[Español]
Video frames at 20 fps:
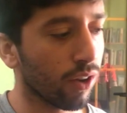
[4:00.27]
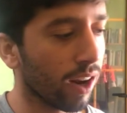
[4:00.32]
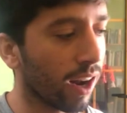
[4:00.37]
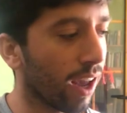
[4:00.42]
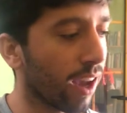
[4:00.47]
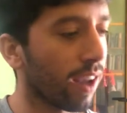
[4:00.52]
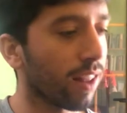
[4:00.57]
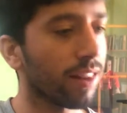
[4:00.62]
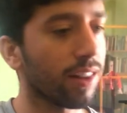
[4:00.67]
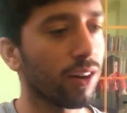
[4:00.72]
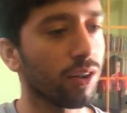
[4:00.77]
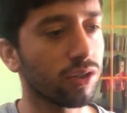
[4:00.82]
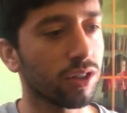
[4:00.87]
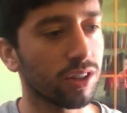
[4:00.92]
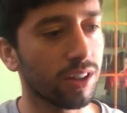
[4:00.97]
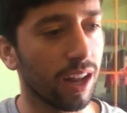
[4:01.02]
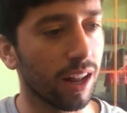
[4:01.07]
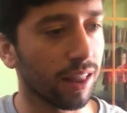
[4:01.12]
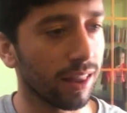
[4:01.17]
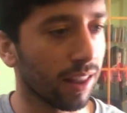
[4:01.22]
que la gente no se
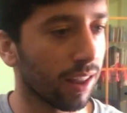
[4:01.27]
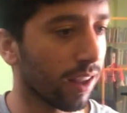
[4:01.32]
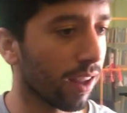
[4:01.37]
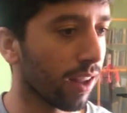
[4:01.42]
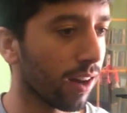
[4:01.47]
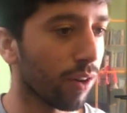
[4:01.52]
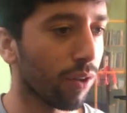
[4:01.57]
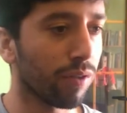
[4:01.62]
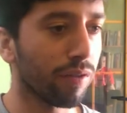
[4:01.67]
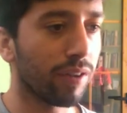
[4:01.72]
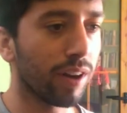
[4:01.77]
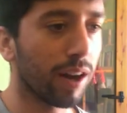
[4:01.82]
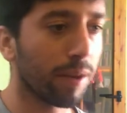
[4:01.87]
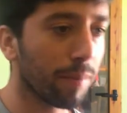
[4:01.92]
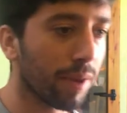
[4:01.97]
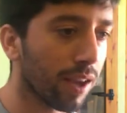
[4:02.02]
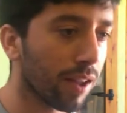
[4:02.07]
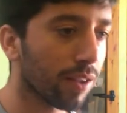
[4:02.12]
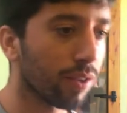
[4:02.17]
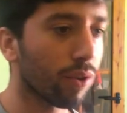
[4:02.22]
salte el
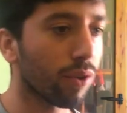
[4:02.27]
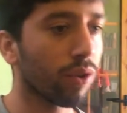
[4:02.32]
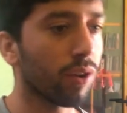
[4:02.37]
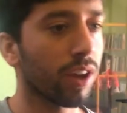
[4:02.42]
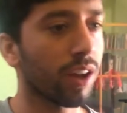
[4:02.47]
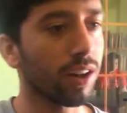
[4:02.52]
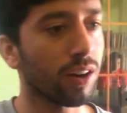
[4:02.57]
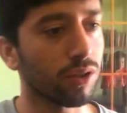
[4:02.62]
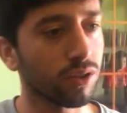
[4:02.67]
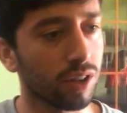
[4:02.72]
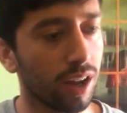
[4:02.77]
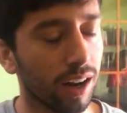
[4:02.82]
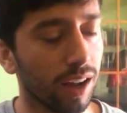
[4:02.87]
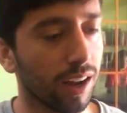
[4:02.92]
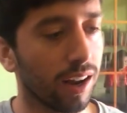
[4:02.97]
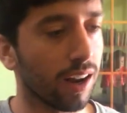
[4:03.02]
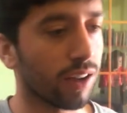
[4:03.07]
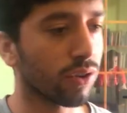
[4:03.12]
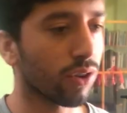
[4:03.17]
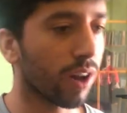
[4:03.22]
confinamiento, que no salga
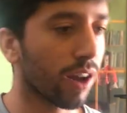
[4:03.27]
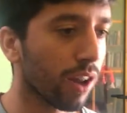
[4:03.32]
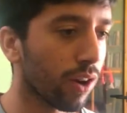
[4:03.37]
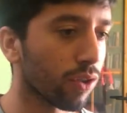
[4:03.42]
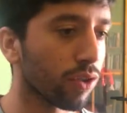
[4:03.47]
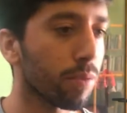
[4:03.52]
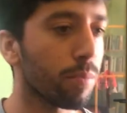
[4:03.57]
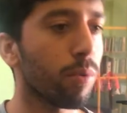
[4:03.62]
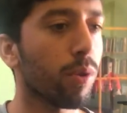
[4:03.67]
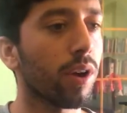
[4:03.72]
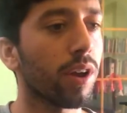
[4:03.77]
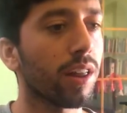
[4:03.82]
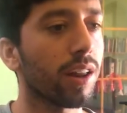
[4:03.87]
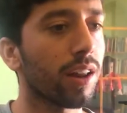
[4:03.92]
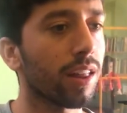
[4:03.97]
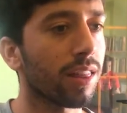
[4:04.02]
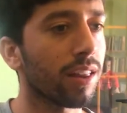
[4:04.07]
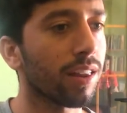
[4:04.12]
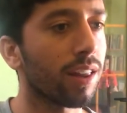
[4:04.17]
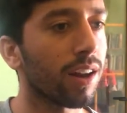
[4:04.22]
en las horas que no se pueden,
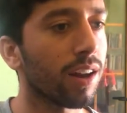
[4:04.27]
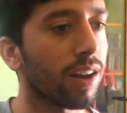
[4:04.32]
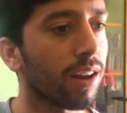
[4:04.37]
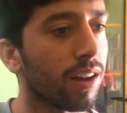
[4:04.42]
etcétera?